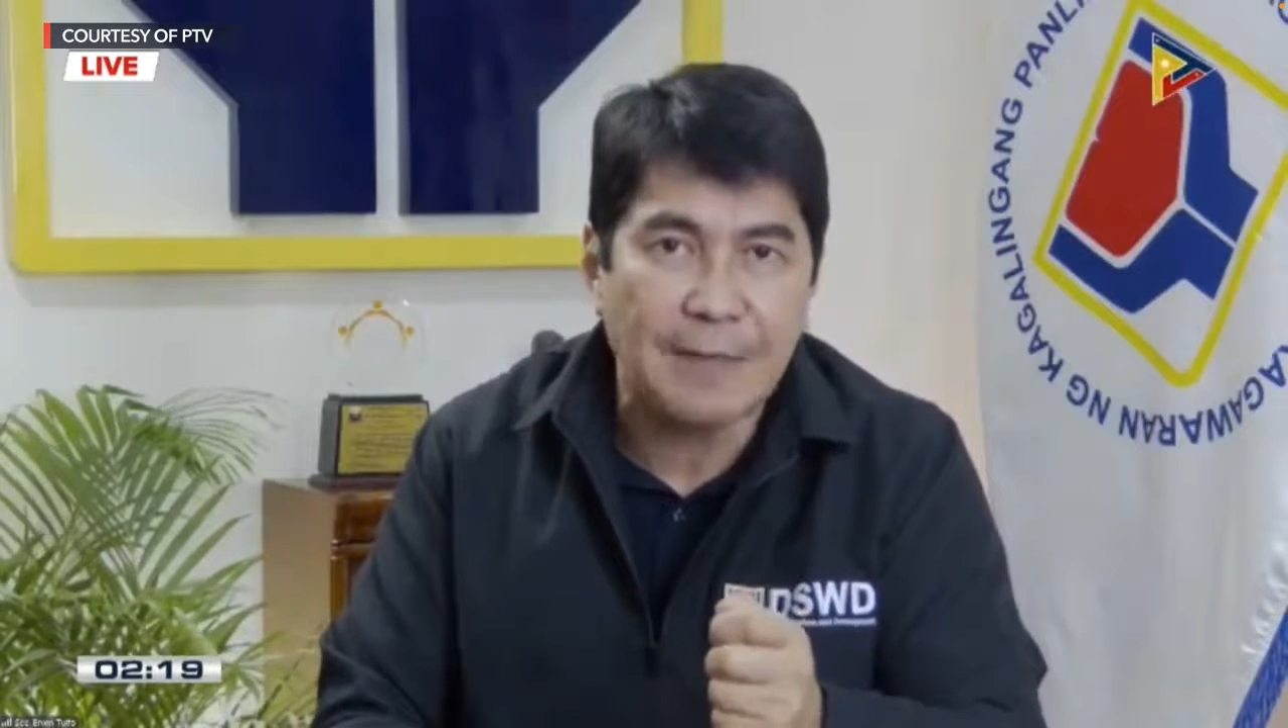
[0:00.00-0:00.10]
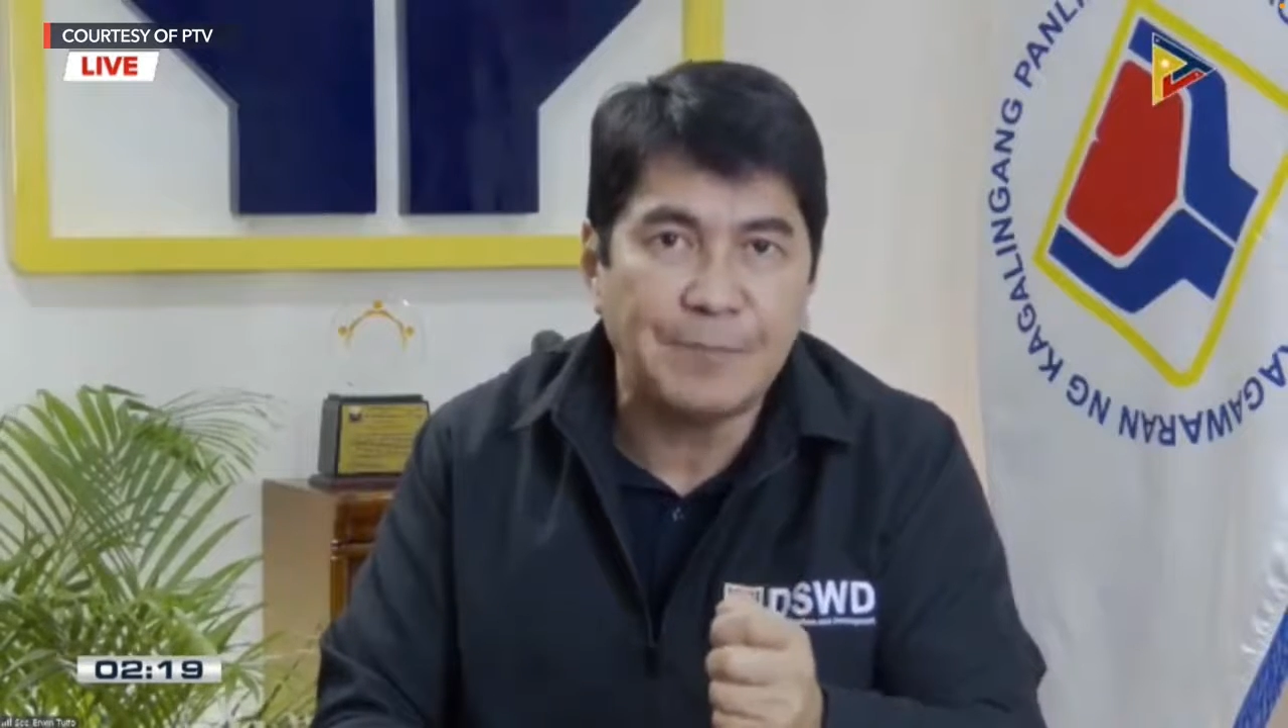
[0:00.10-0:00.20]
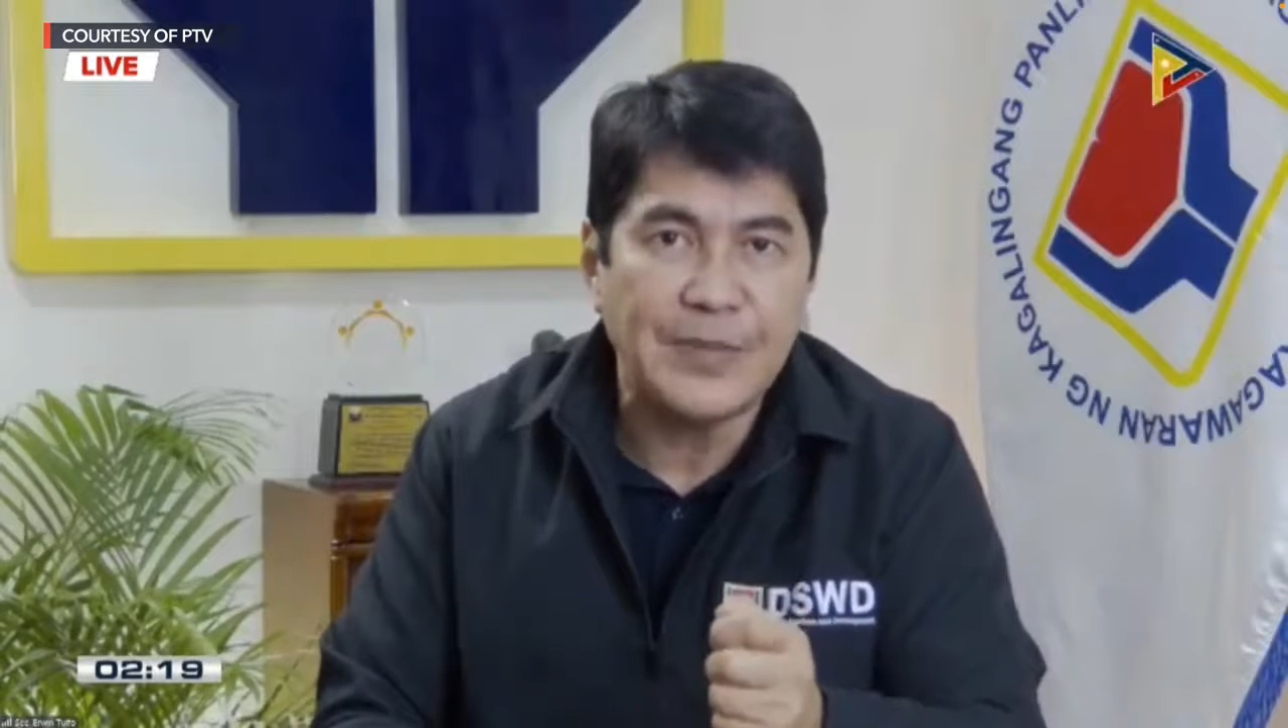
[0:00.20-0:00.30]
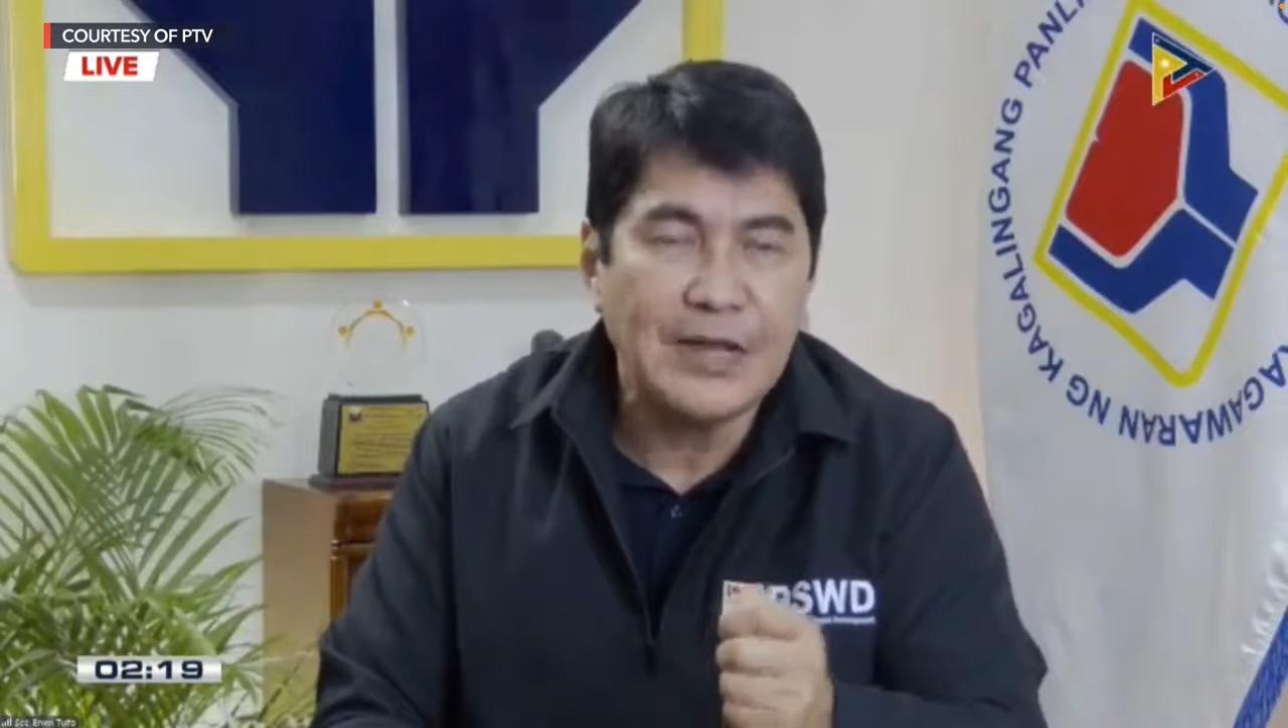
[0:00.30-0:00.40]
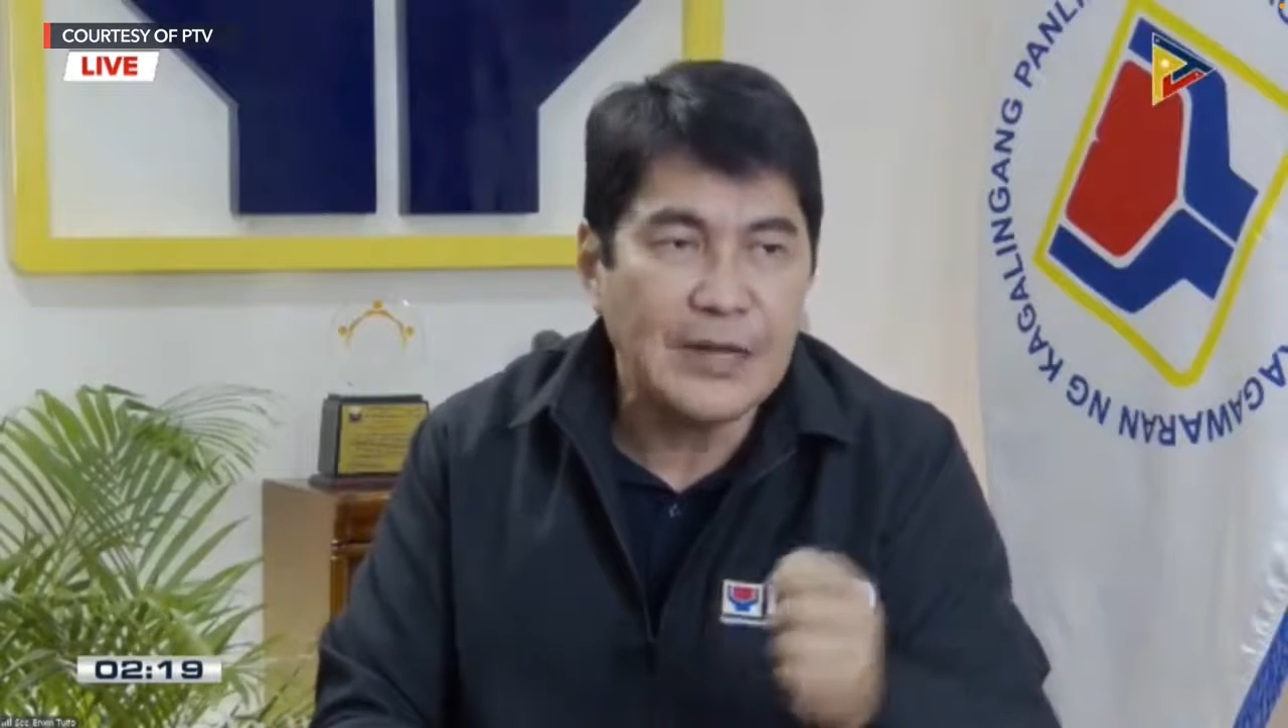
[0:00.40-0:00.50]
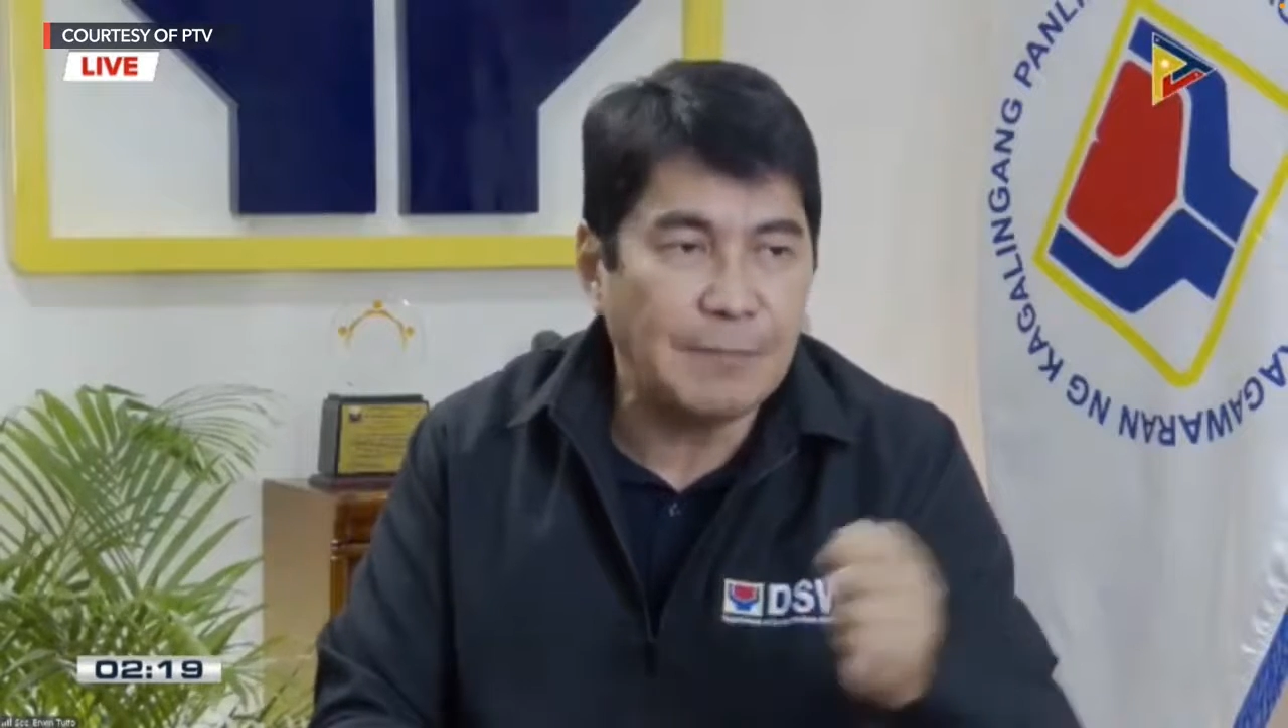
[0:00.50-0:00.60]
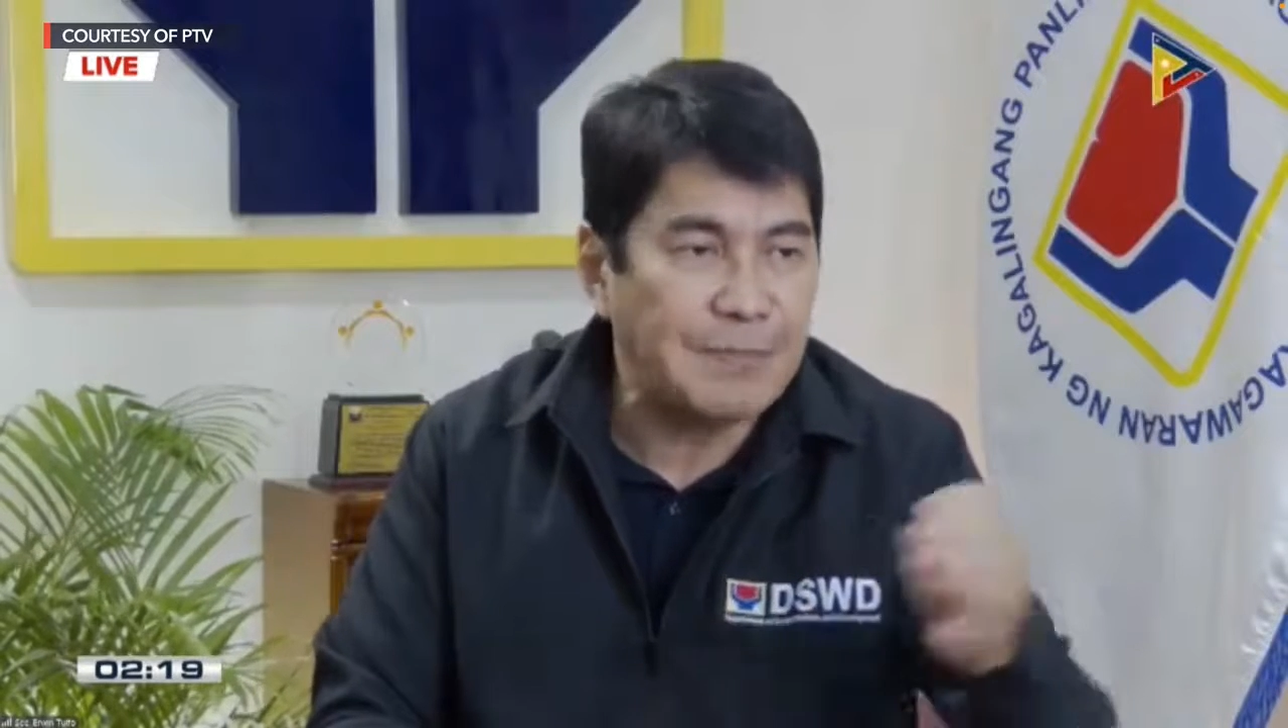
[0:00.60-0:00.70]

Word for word: SAP,